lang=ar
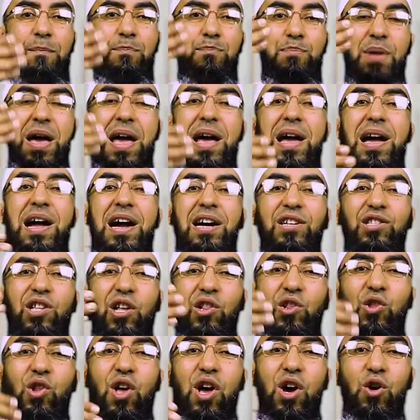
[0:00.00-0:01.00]
باعد
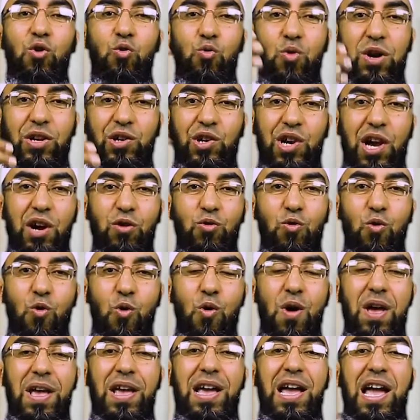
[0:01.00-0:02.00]
الله وجهه